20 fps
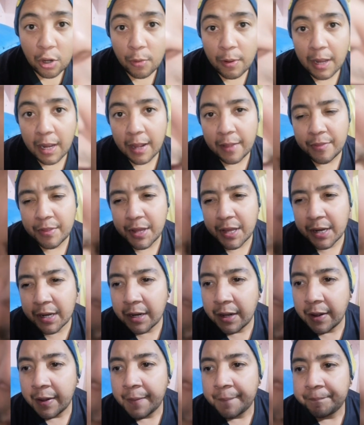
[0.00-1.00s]
lo va a ganar
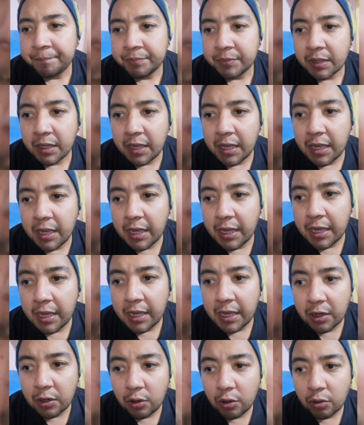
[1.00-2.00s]

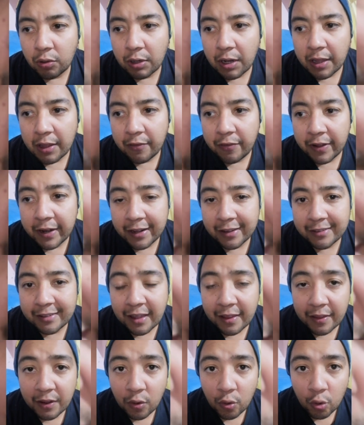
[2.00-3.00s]
eh, con una
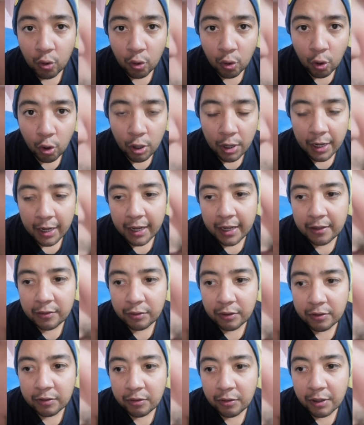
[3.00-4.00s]
diferencia de un gol.
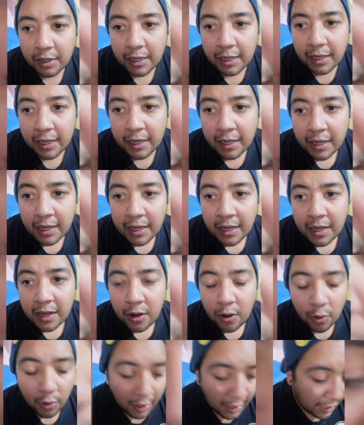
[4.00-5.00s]
Eso es lo que,
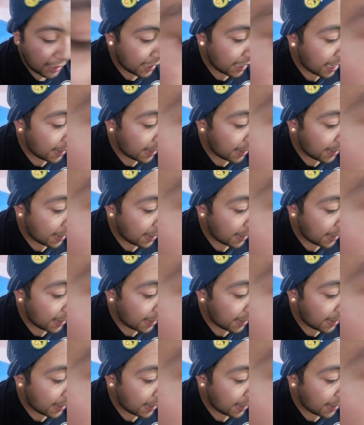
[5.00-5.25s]
lo que